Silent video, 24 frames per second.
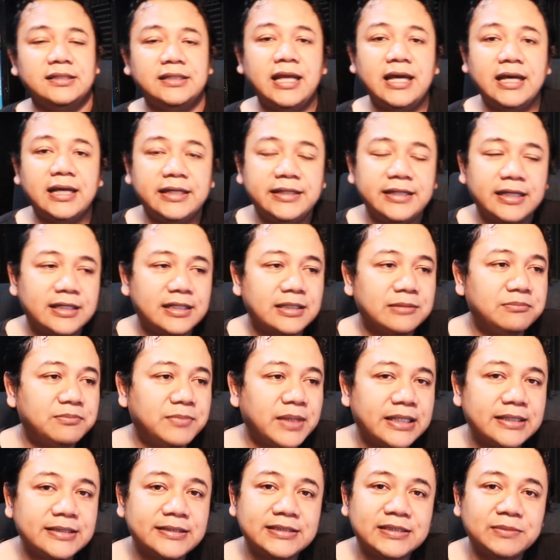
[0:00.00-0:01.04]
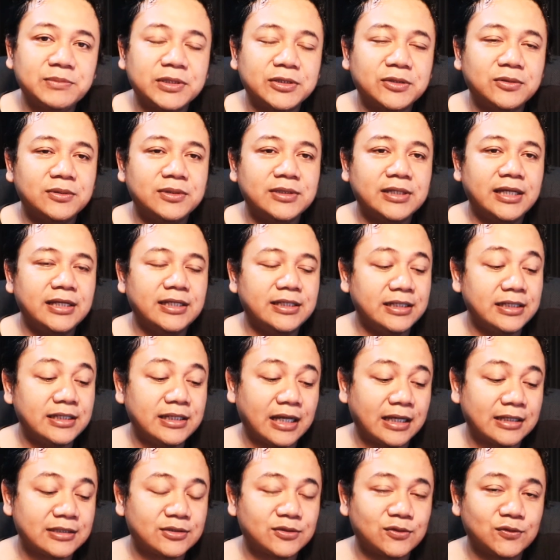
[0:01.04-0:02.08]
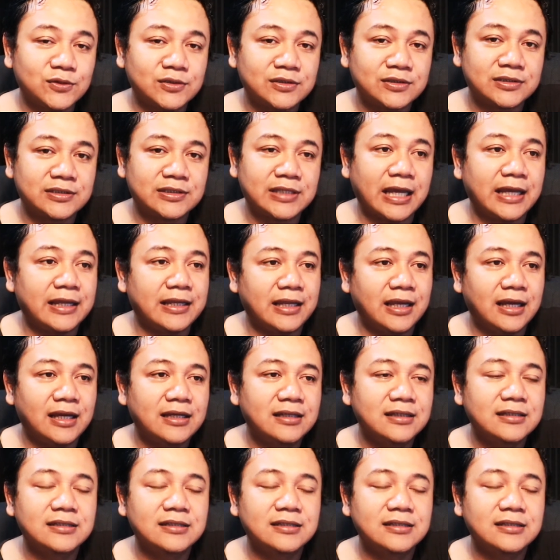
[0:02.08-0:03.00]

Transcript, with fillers: Nah, yang keempat sebetulnya ini kasus saya